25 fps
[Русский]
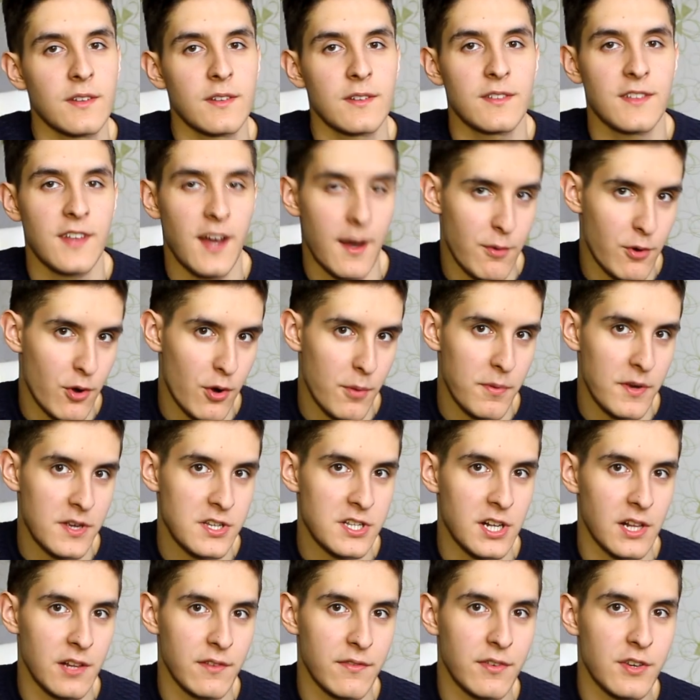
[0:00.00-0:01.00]
Добро
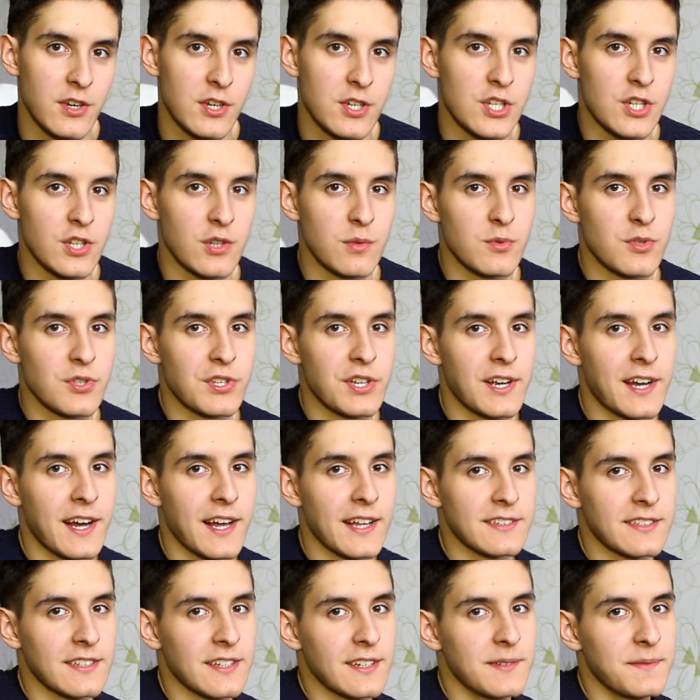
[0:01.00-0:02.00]
пожаловать в хижину
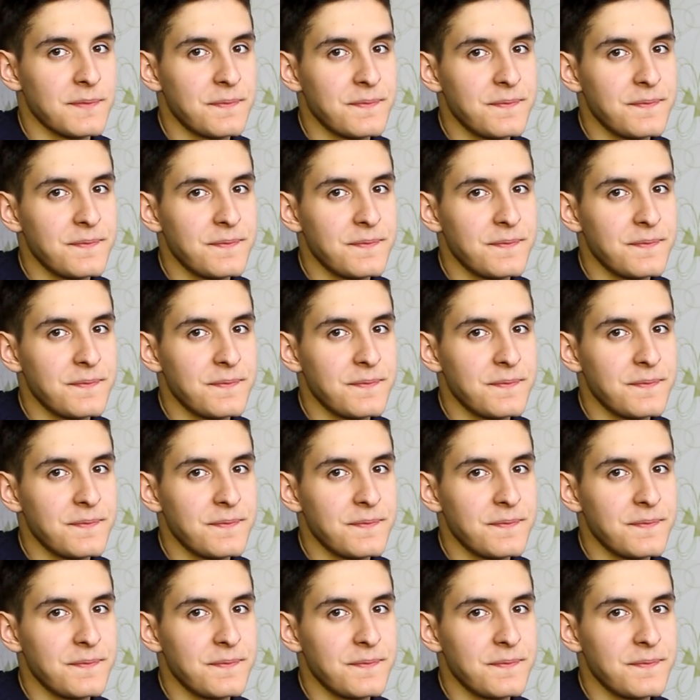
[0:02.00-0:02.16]
музыканта.